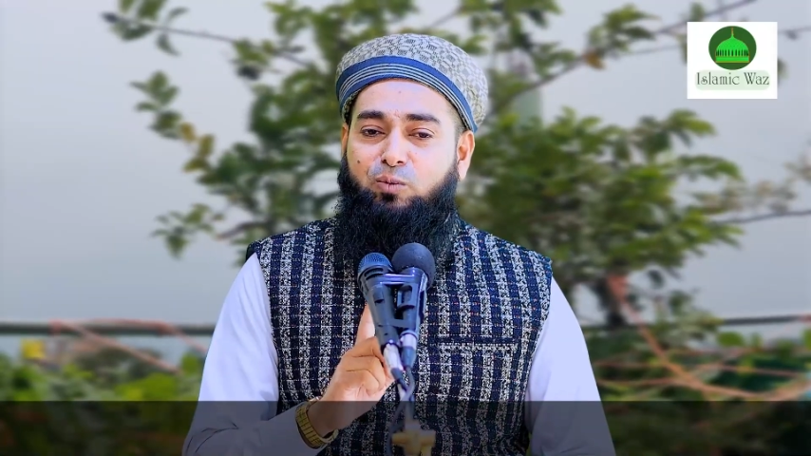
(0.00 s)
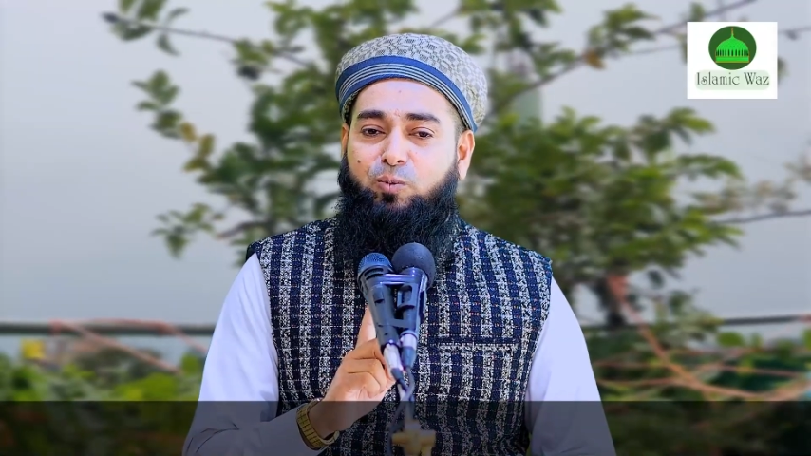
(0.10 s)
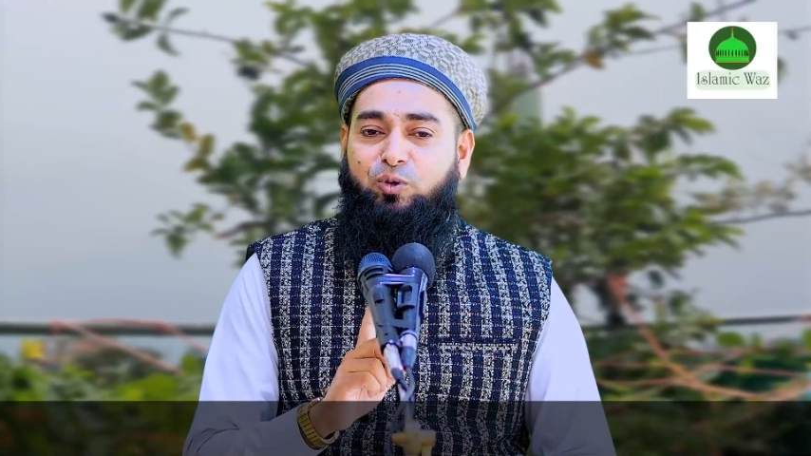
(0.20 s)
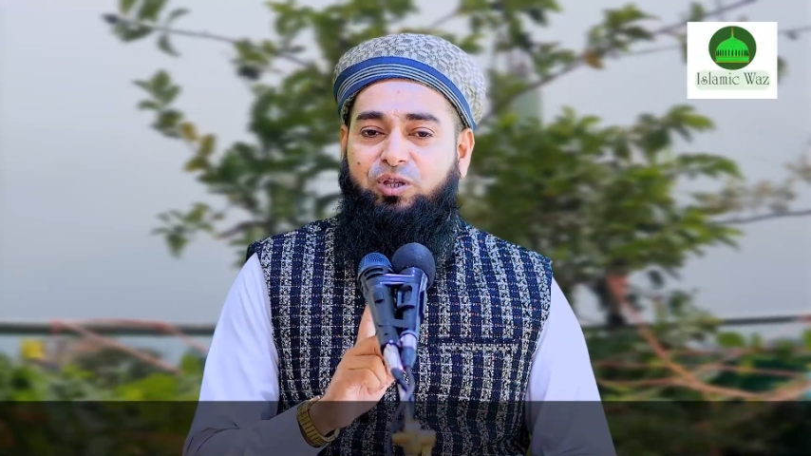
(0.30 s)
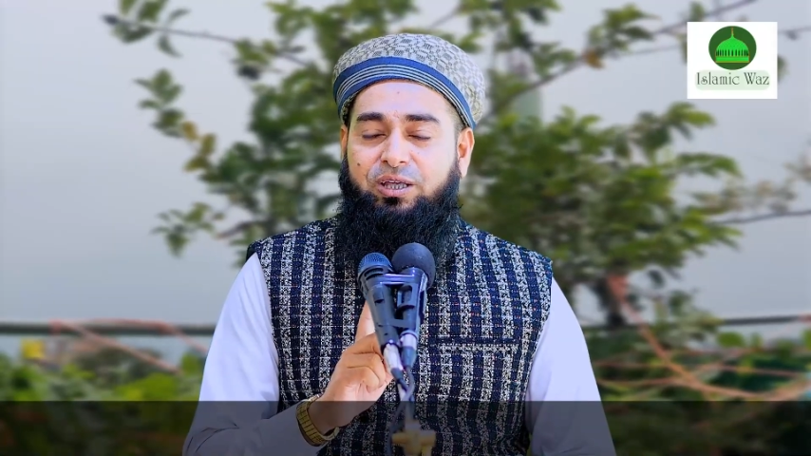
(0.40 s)

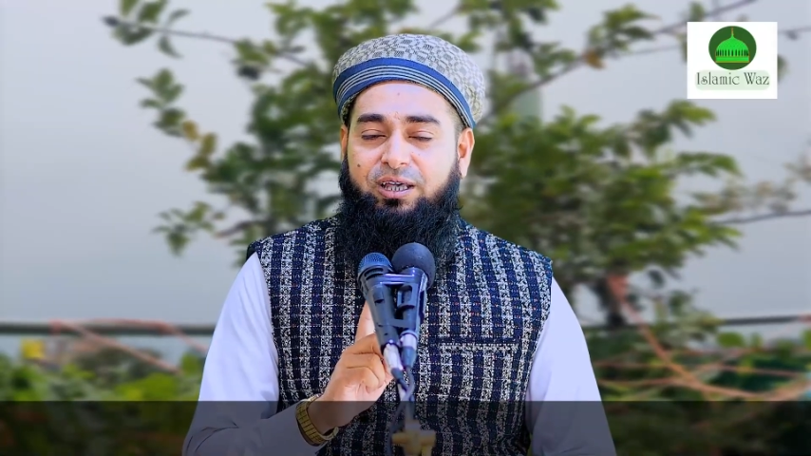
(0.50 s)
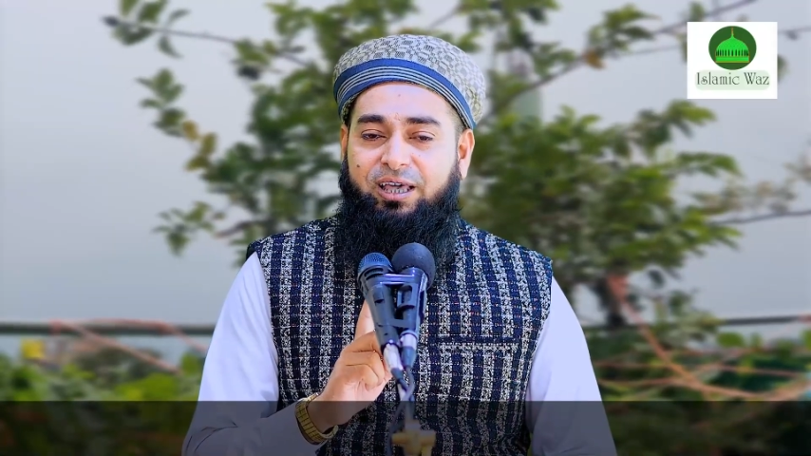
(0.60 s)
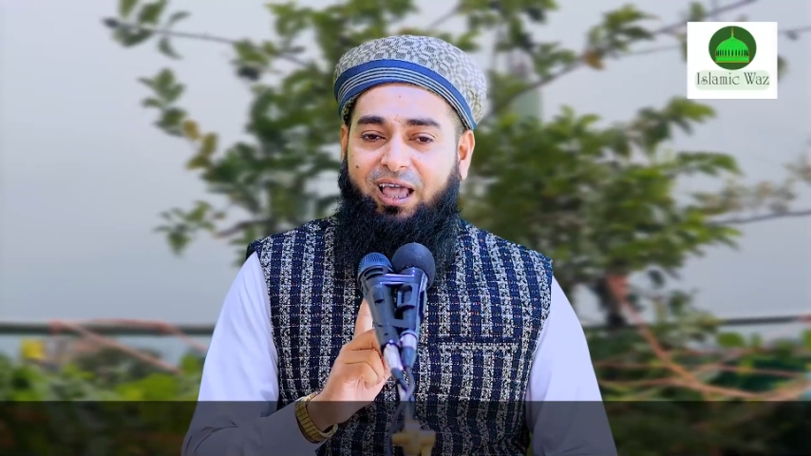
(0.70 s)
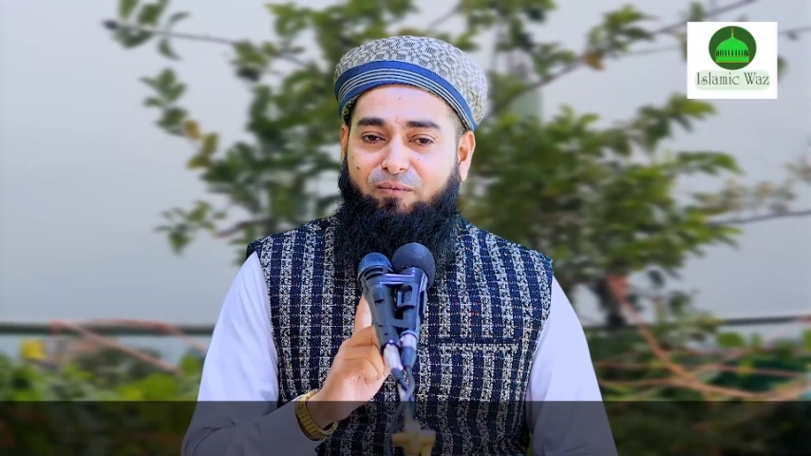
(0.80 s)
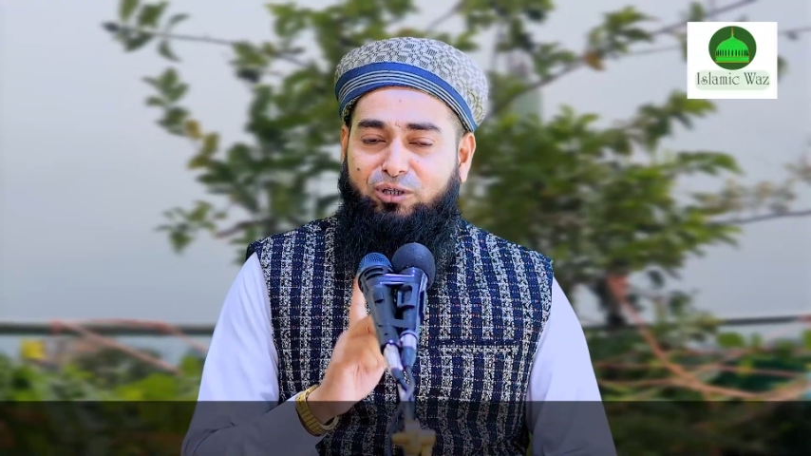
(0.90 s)
সম্পত্তি
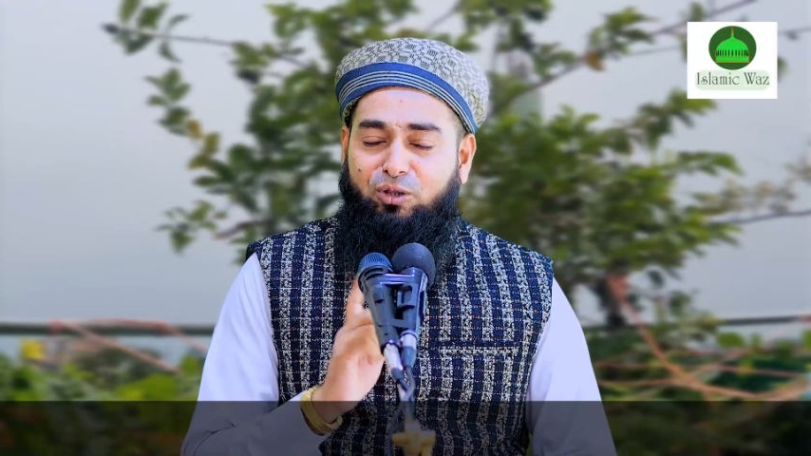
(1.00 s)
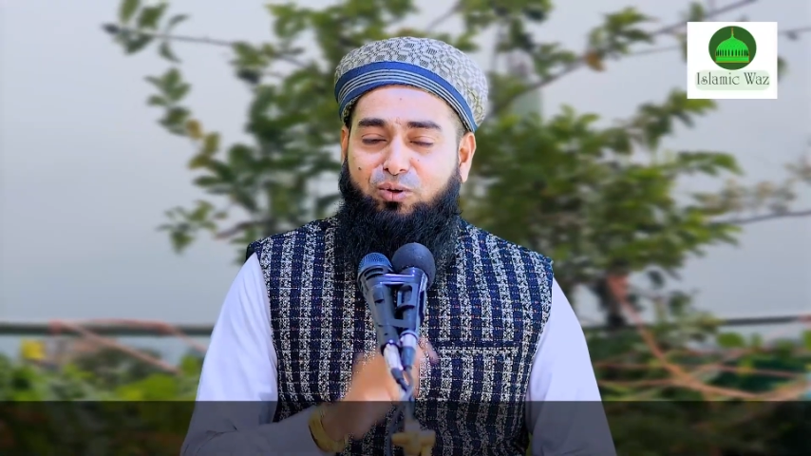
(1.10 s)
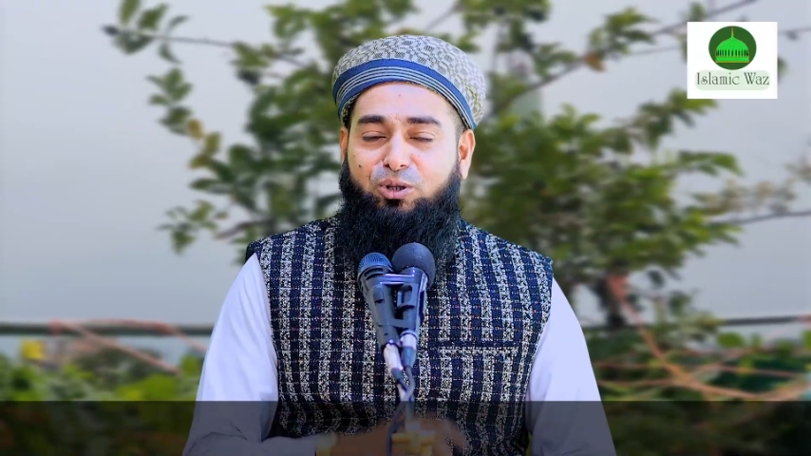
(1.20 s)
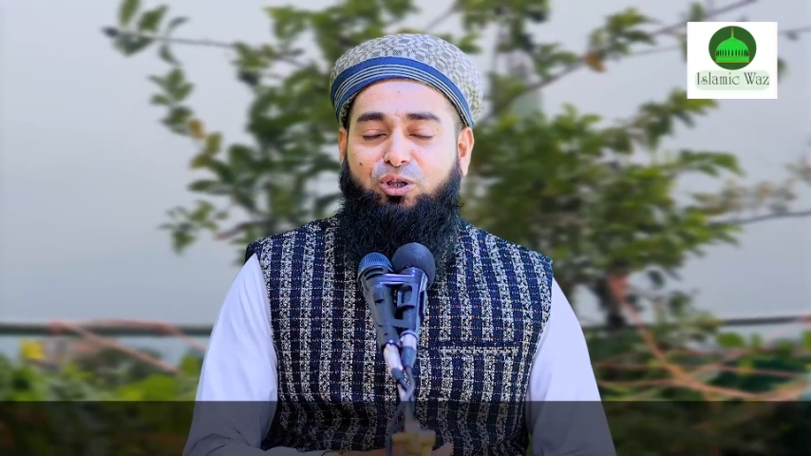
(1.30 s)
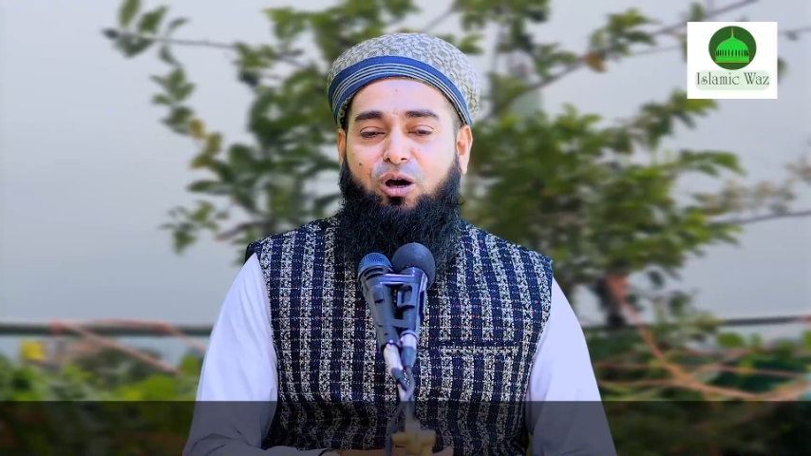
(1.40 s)
হেফাজত
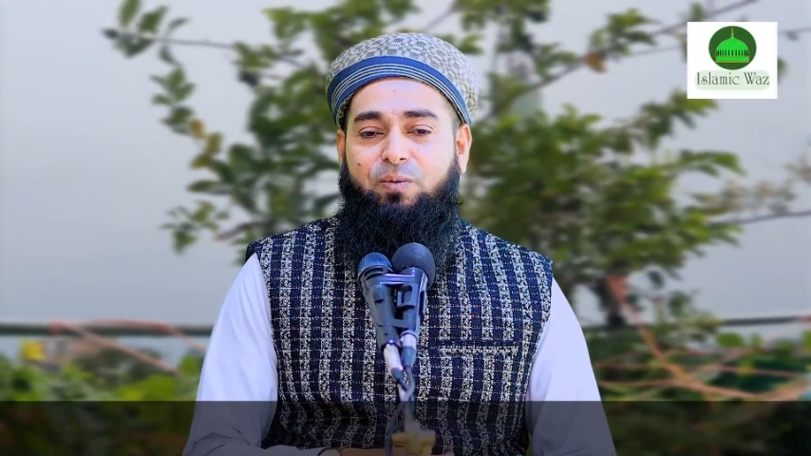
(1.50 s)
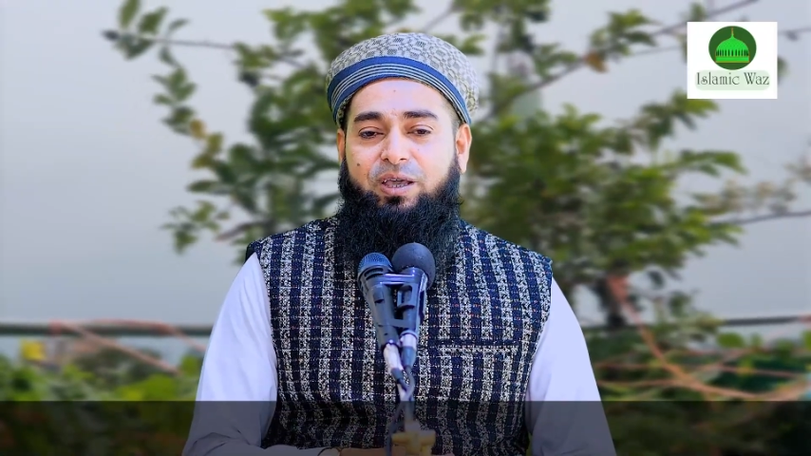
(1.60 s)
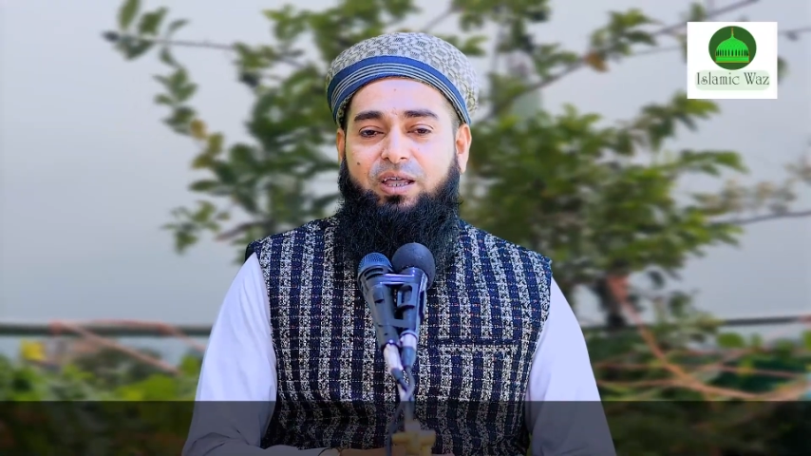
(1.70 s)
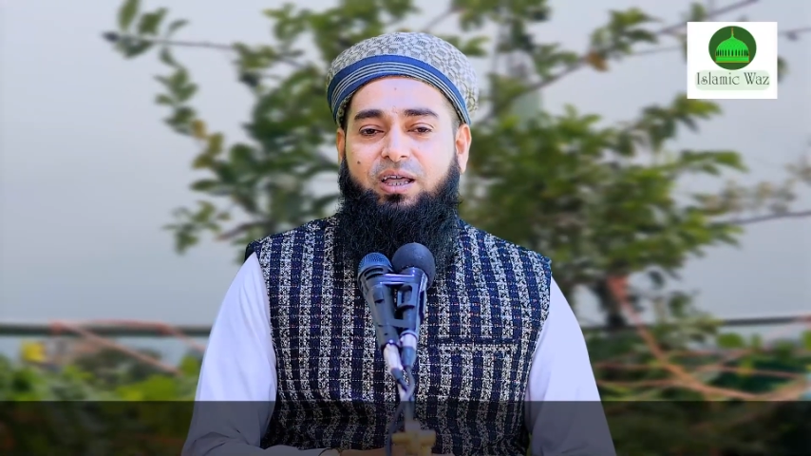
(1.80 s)
করতে হবে